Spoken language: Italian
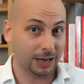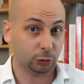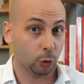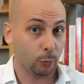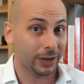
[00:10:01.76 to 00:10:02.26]
ma
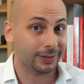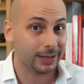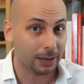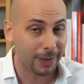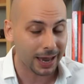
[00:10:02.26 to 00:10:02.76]
solo
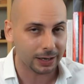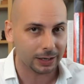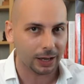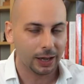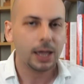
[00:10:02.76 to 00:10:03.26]

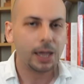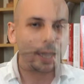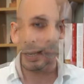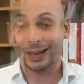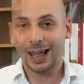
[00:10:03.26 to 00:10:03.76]
parzialmente.
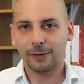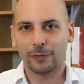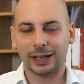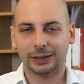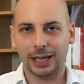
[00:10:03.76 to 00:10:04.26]
Nel
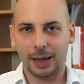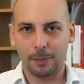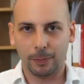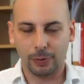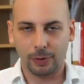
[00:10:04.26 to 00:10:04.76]

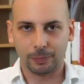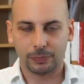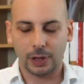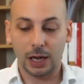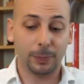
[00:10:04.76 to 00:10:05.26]
frattempo,
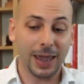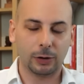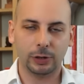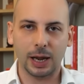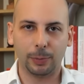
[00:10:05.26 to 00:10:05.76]
il
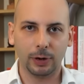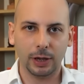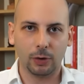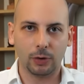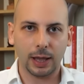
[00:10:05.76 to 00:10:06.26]
piano di
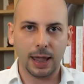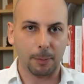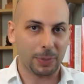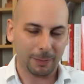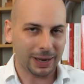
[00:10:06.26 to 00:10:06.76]

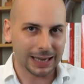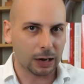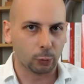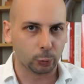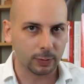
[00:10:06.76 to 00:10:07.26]
Napoleone per metà
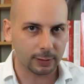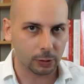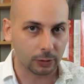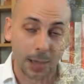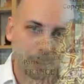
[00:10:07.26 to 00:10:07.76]
non funziona,